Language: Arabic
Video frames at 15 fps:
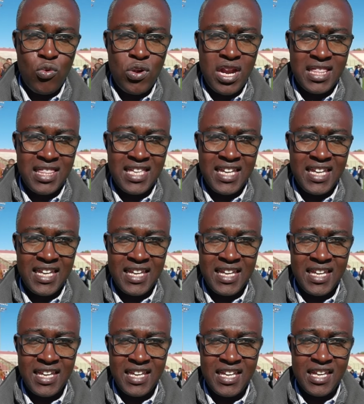
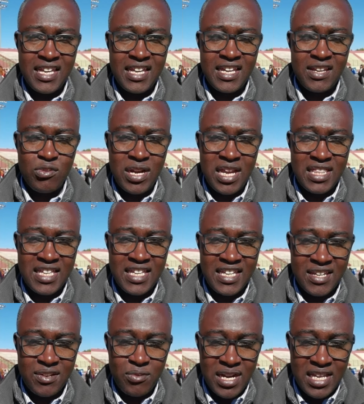والذي
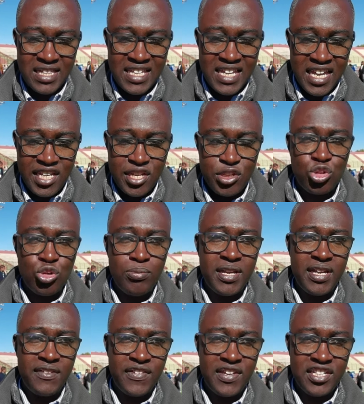والذي والذي يعيش
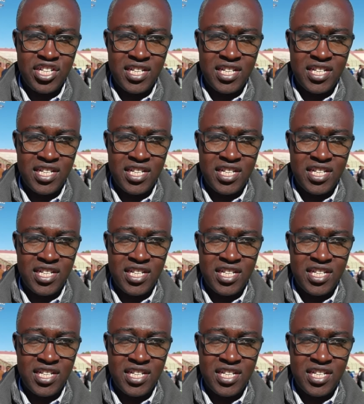به في